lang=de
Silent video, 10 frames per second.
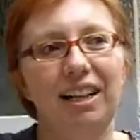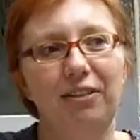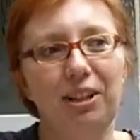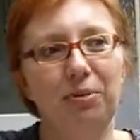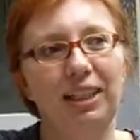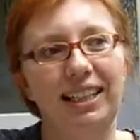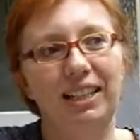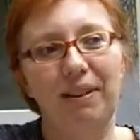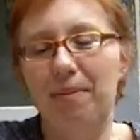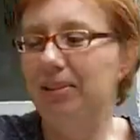versucht hat,
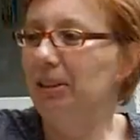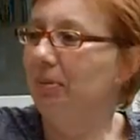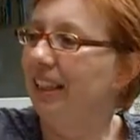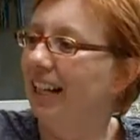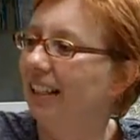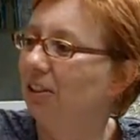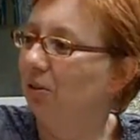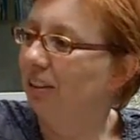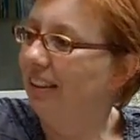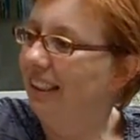das weibliche Begehren
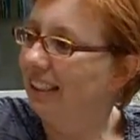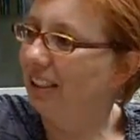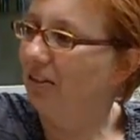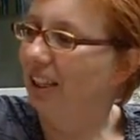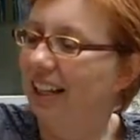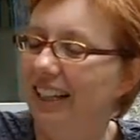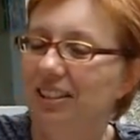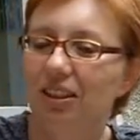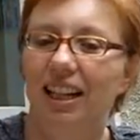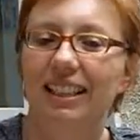so niedrig und klein
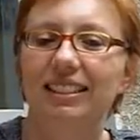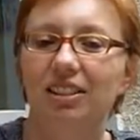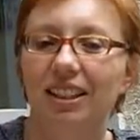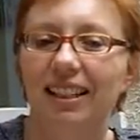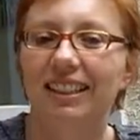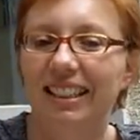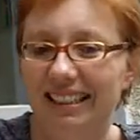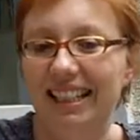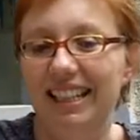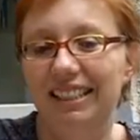zu halten, sondern
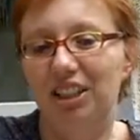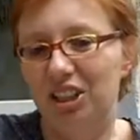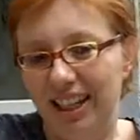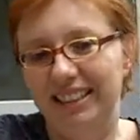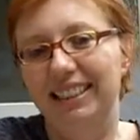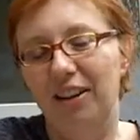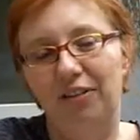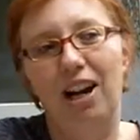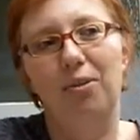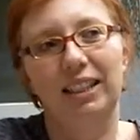dahinter steckt die
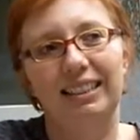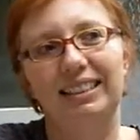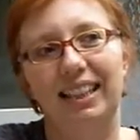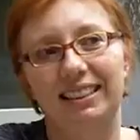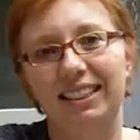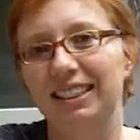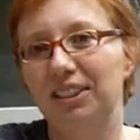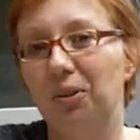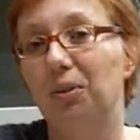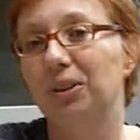Erfahrung, dass es tatsächlich
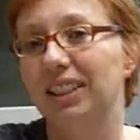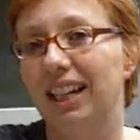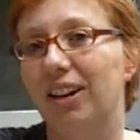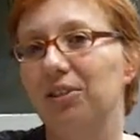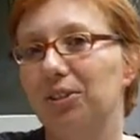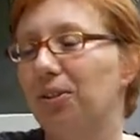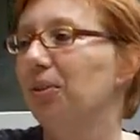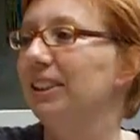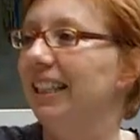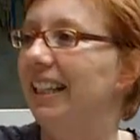eine große Kraft und eine
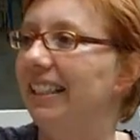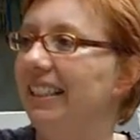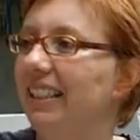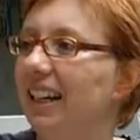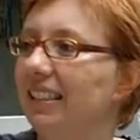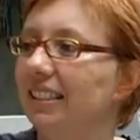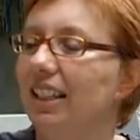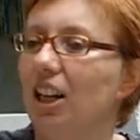große Energie hat.